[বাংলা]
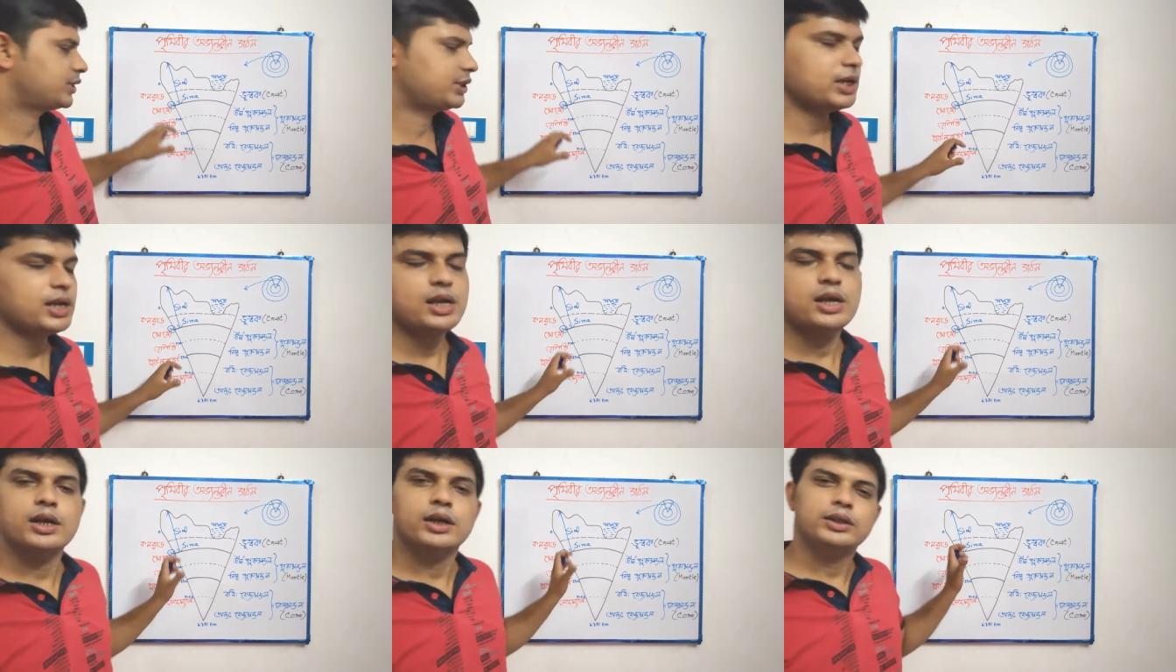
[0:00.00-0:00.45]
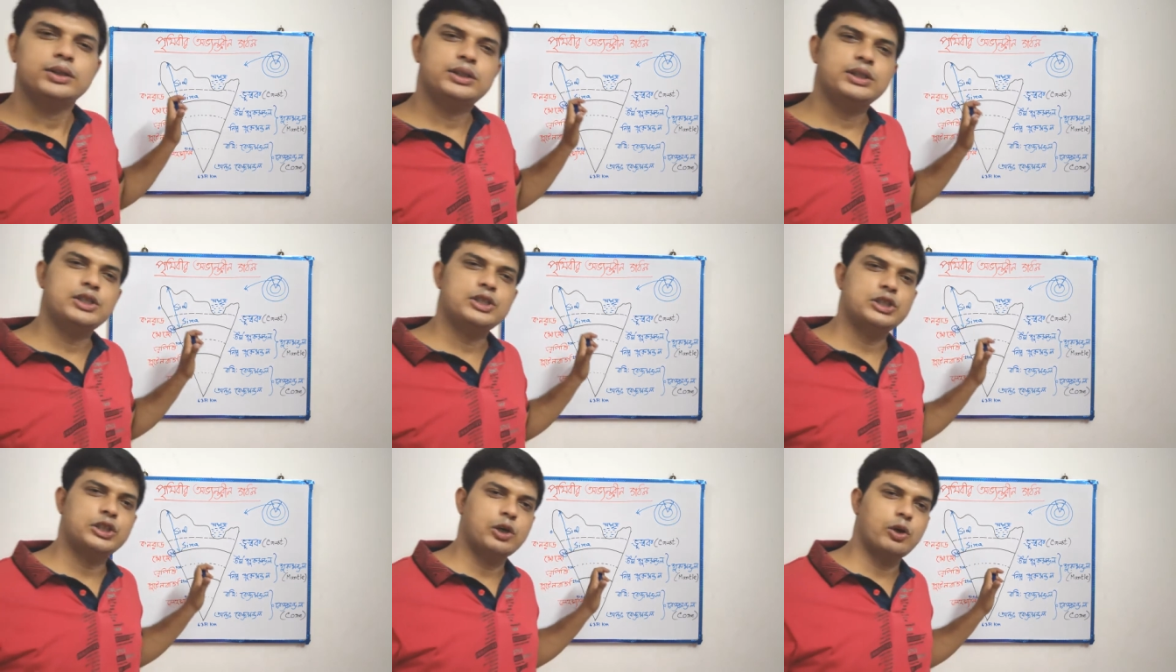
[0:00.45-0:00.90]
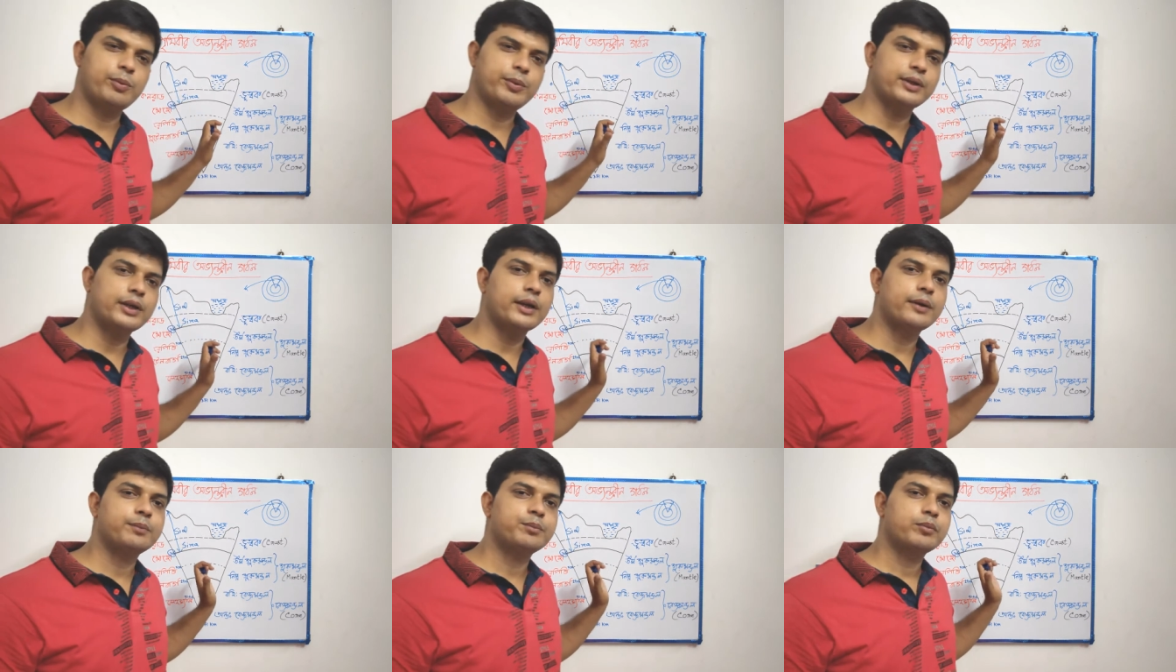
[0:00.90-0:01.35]
হচ্ছে তিরিশ
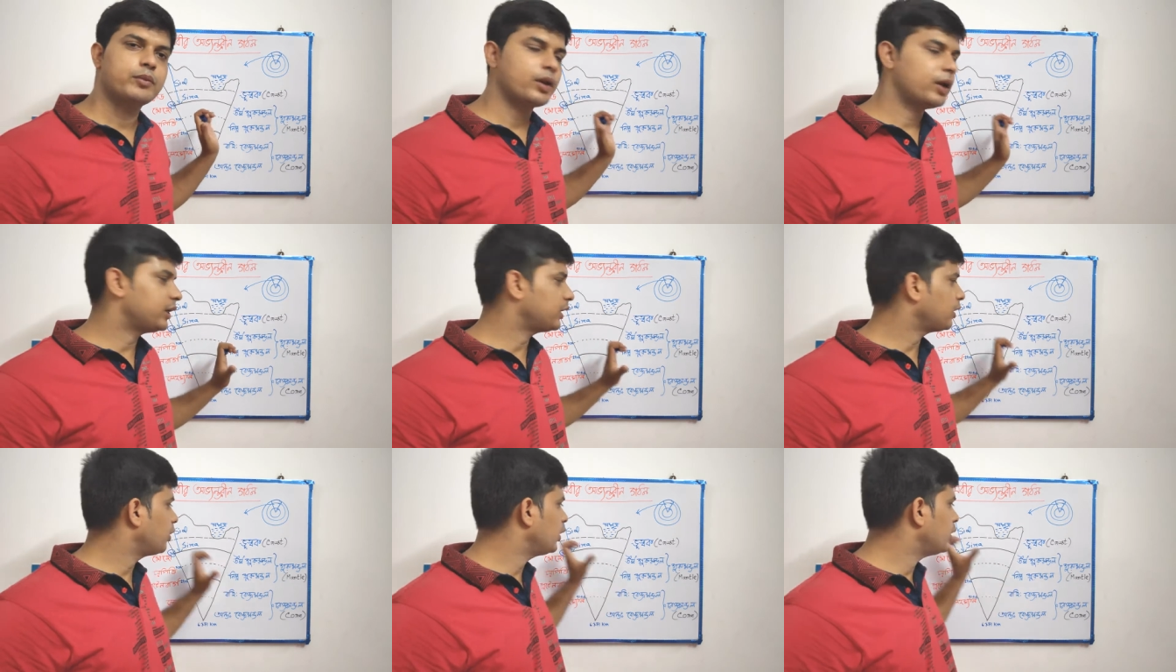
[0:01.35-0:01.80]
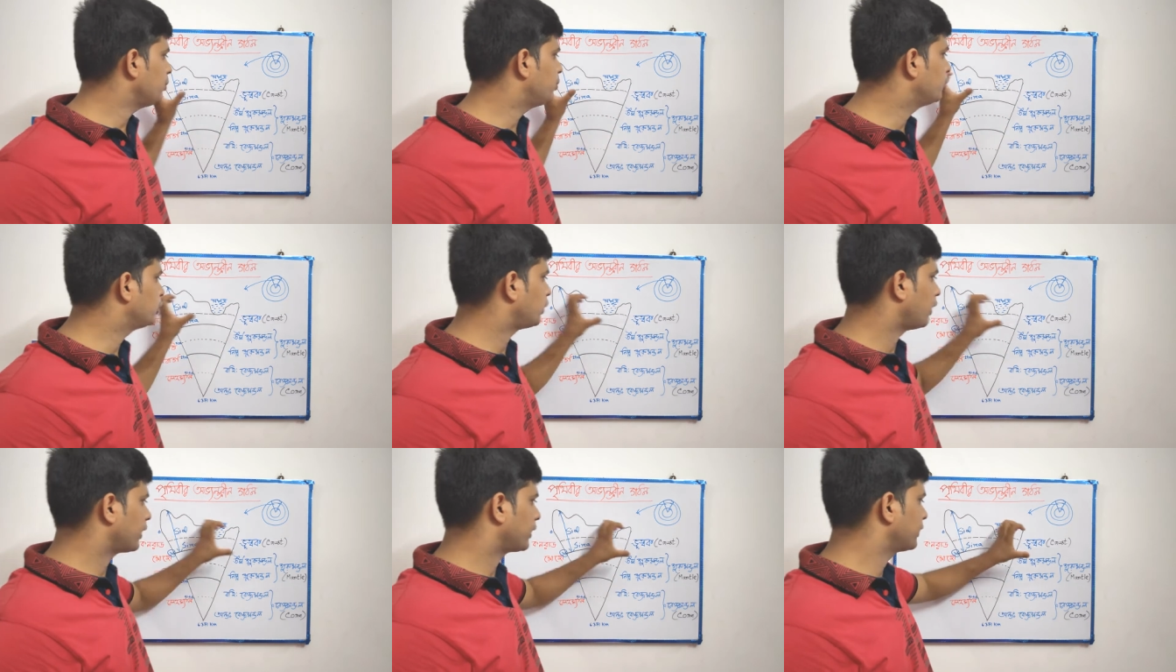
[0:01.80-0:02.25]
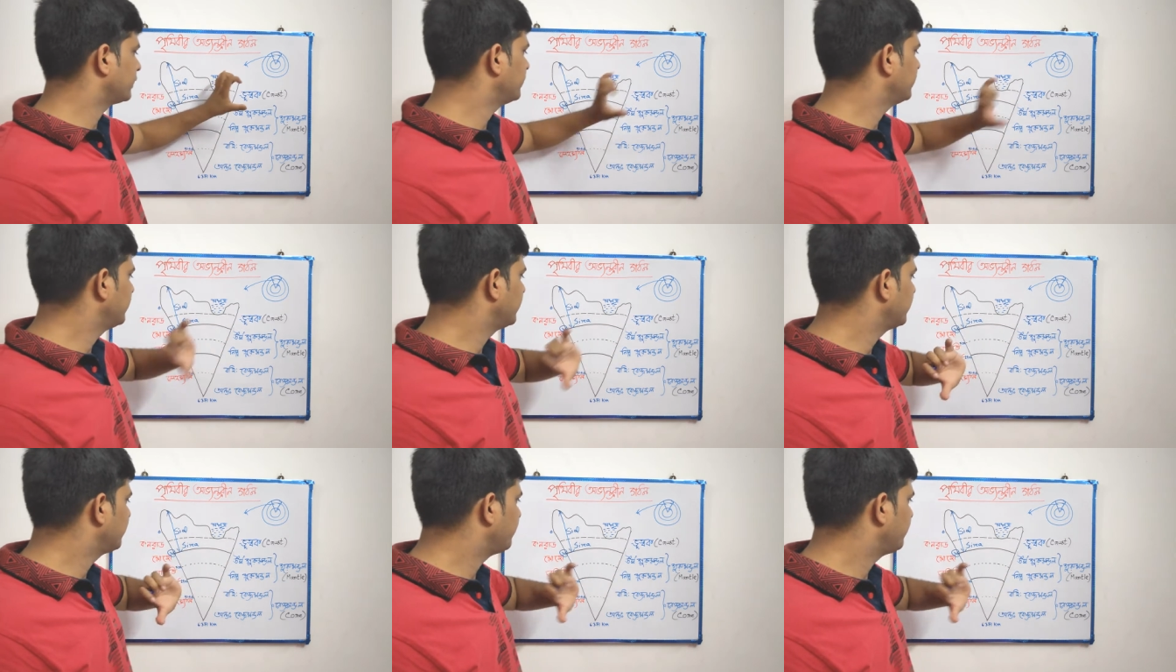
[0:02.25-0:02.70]
কিলোমিটার এটা হলো ভূতল
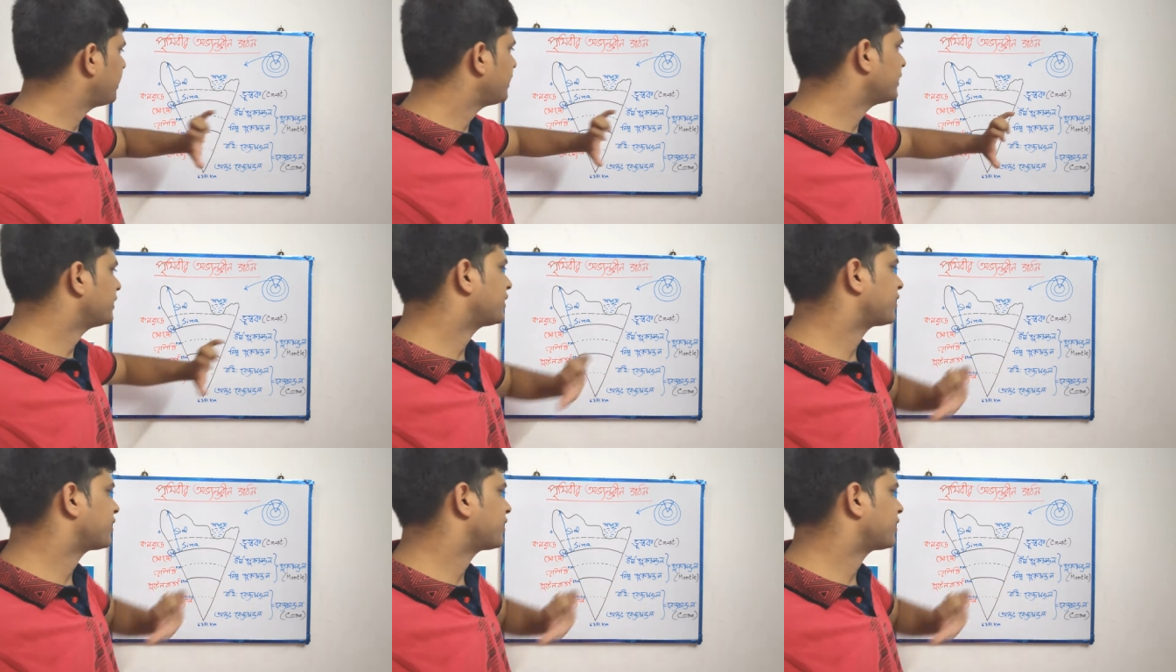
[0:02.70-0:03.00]
বা